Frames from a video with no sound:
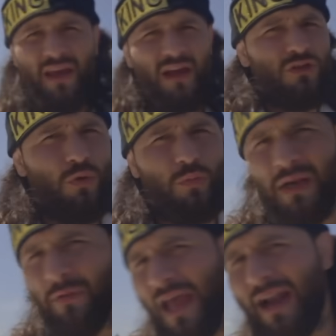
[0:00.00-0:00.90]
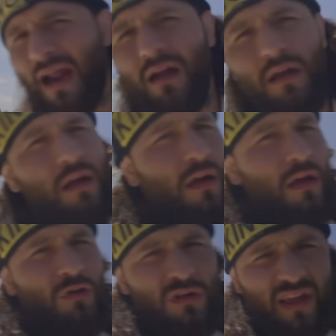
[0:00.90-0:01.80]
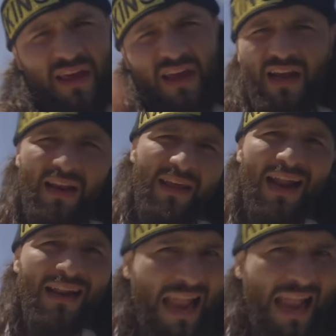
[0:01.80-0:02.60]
dije que suscribiera, no te dije que le diera